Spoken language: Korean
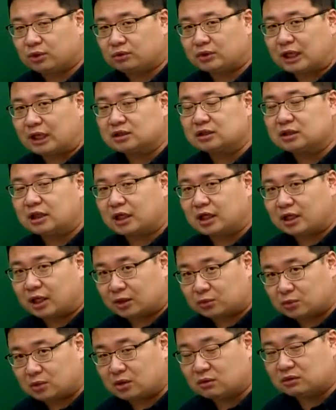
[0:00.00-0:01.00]
나는 내가
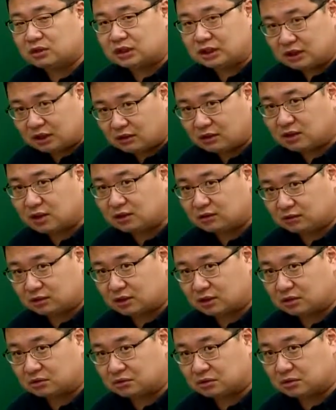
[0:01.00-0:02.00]
약속한 거 지켜야 되는
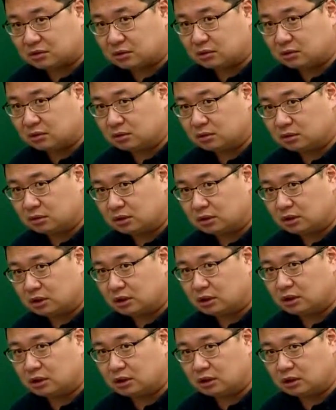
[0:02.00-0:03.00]
거잖아요. 그렇죠? 네.